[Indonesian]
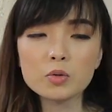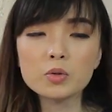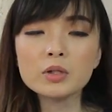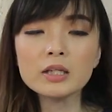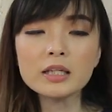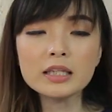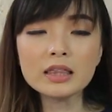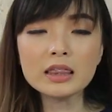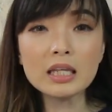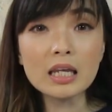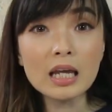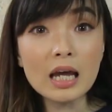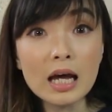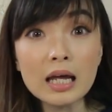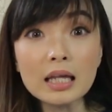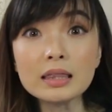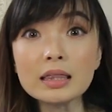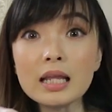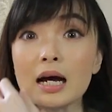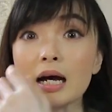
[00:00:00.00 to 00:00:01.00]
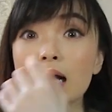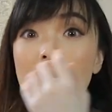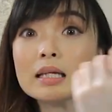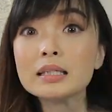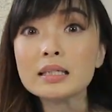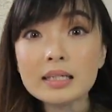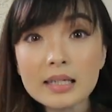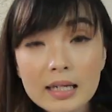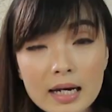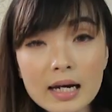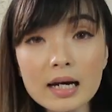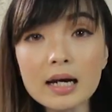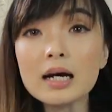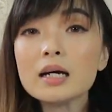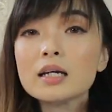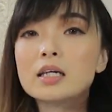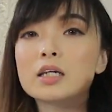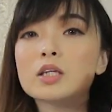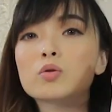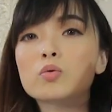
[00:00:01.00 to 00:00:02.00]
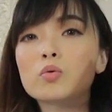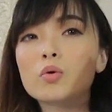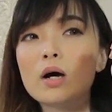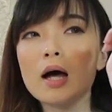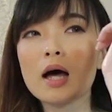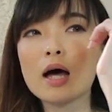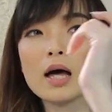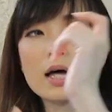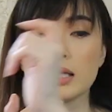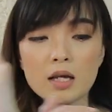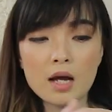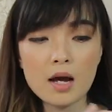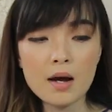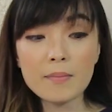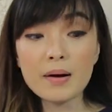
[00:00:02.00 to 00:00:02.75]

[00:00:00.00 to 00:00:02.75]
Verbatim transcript: kulitnya tangannya gitu kan